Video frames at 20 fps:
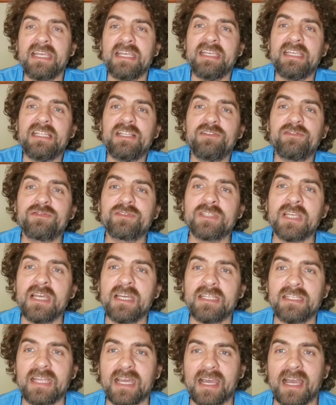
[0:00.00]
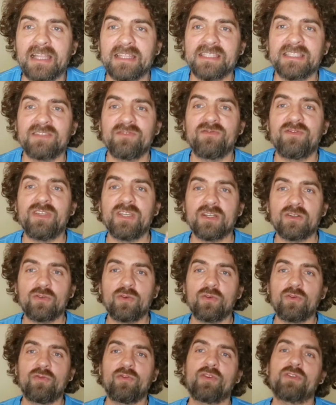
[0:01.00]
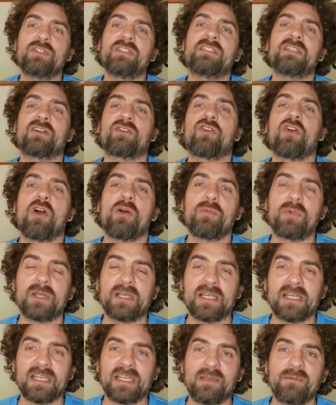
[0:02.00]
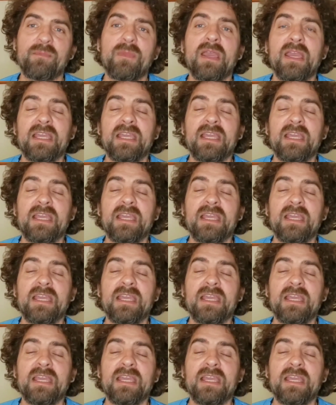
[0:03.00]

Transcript: hilft der ganzen Wirkung von dieser Körpercreme,